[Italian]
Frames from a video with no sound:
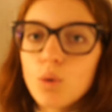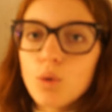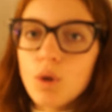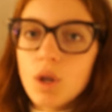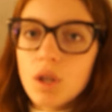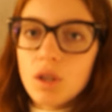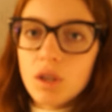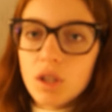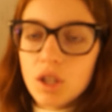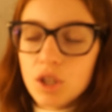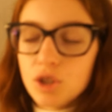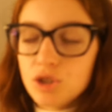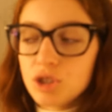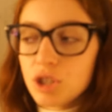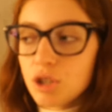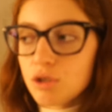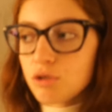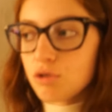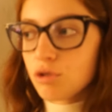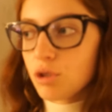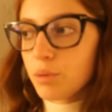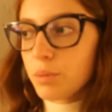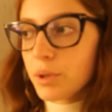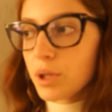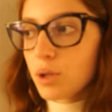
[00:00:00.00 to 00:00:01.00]
Quindi già
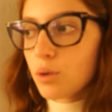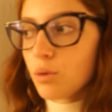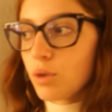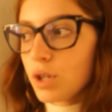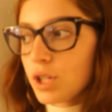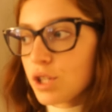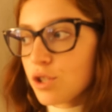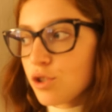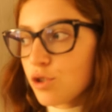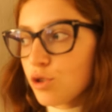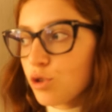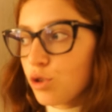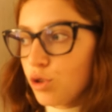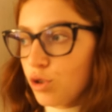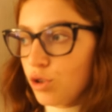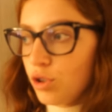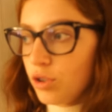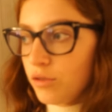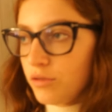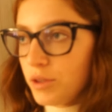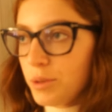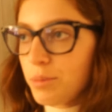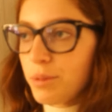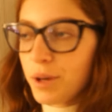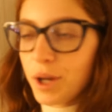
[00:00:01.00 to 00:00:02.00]
solo per questo
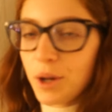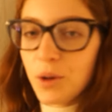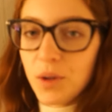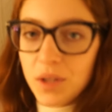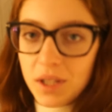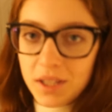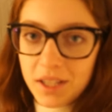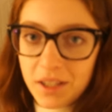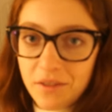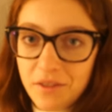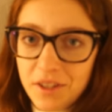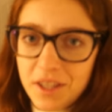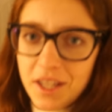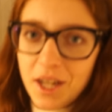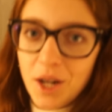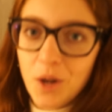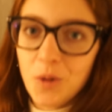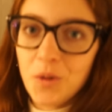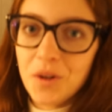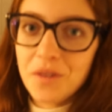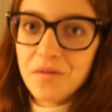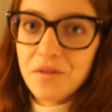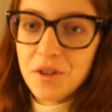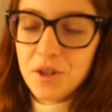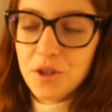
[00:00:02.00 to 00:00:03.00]
vi prego andate a vedere
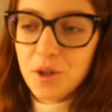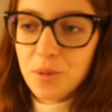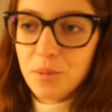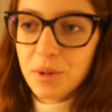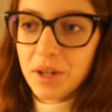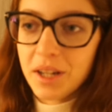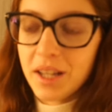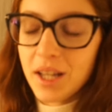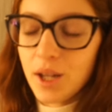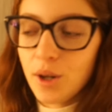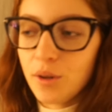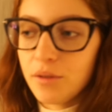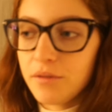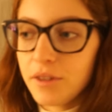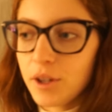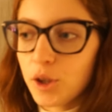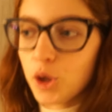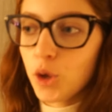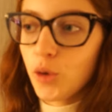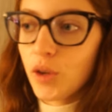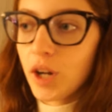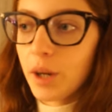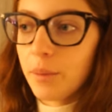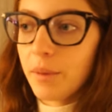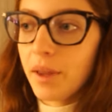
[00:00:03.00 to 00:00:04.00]
quel video perché l'ho
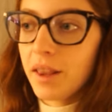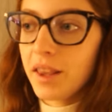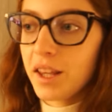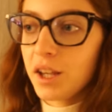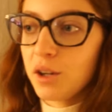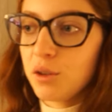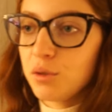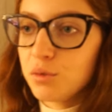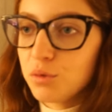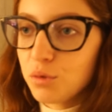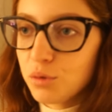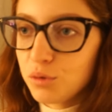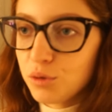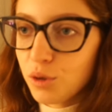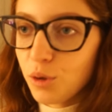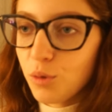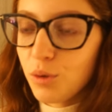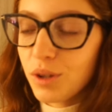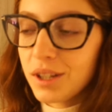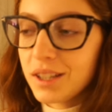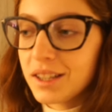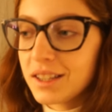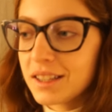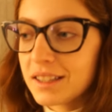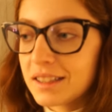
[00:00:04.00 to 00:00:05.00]
fatto veramente con tutto
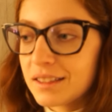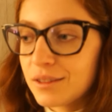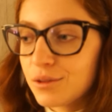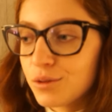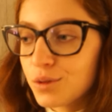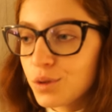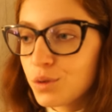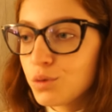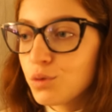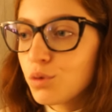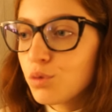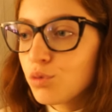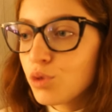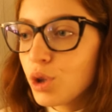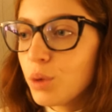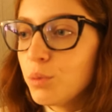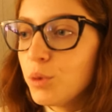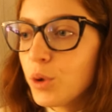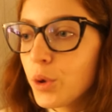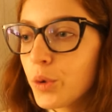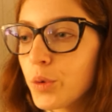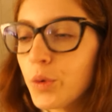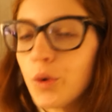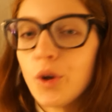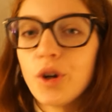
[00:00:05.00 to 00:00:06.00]
quanto tutto il
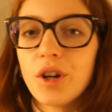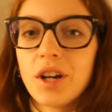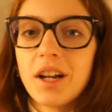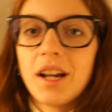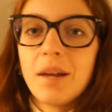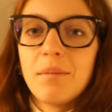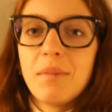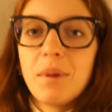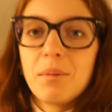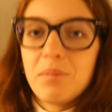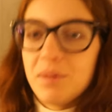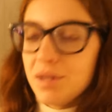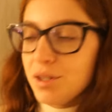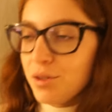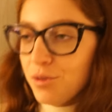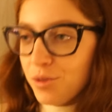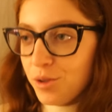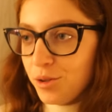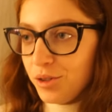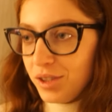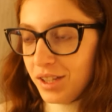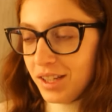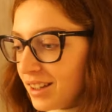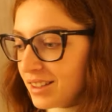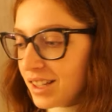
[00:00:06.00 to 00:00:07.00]
mio cuore, la mia
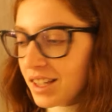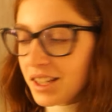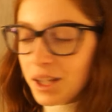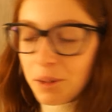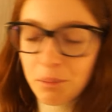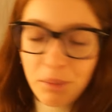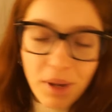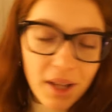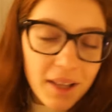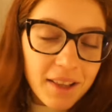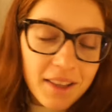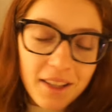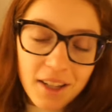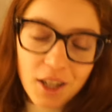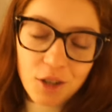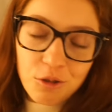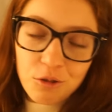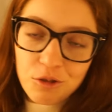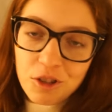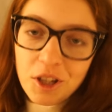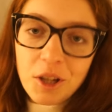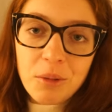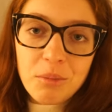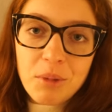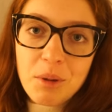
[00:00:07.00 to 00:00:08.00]
passione andate a mettere
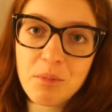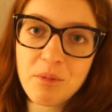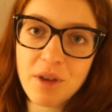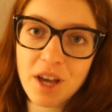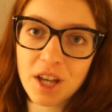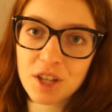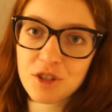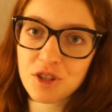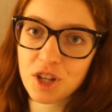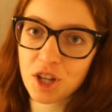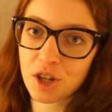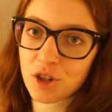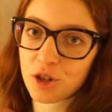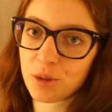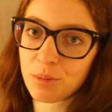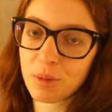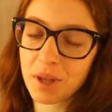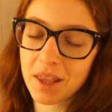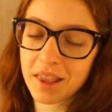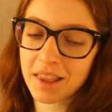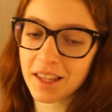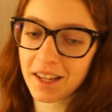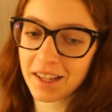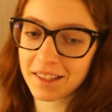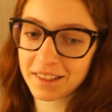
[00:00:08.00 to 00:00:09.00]
un mi piace e
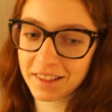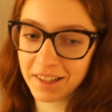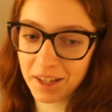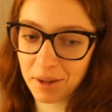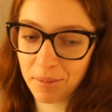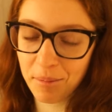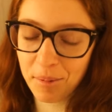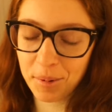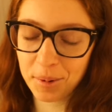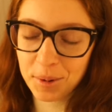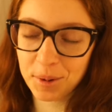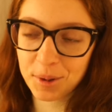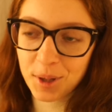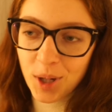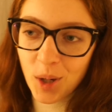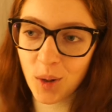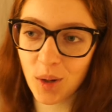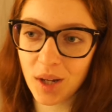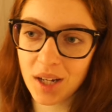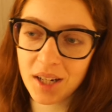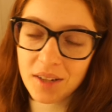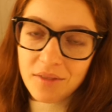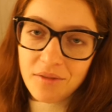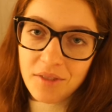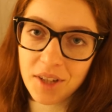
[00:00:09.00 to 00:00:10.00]
commentate appunto
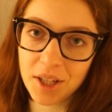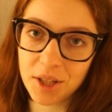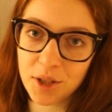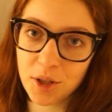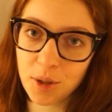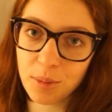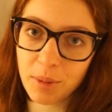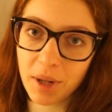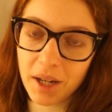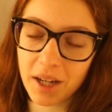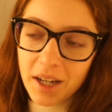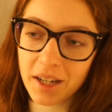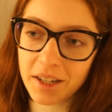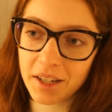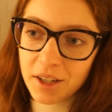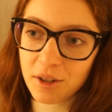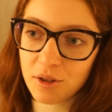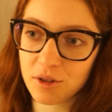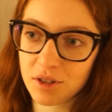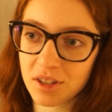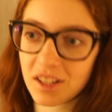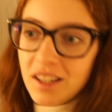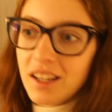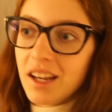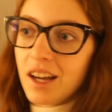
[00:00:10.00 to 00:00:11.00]
quel video magari
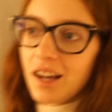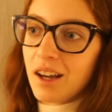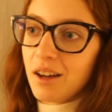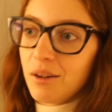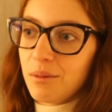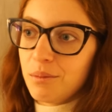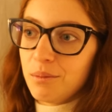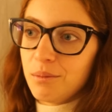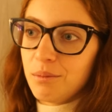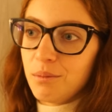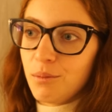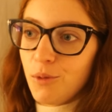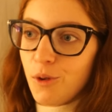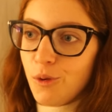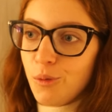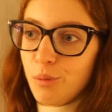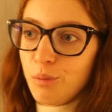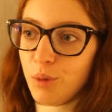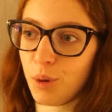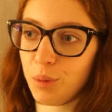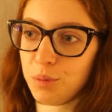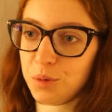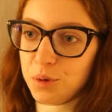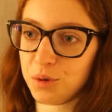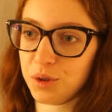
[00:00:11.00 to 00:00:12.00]
così ah, ho un
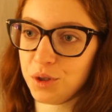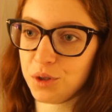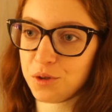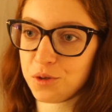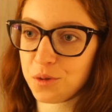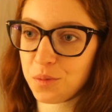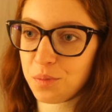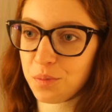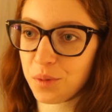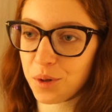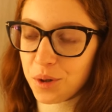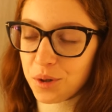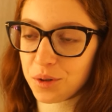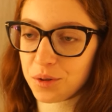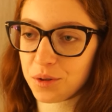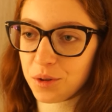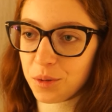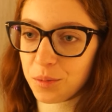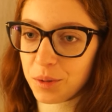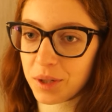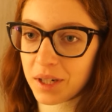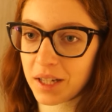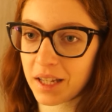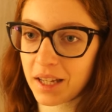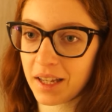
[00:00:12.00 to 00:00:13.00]
po' più di supporto
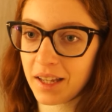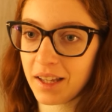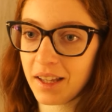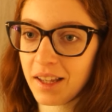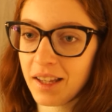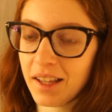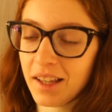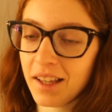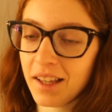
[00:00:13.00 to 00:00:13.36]
perché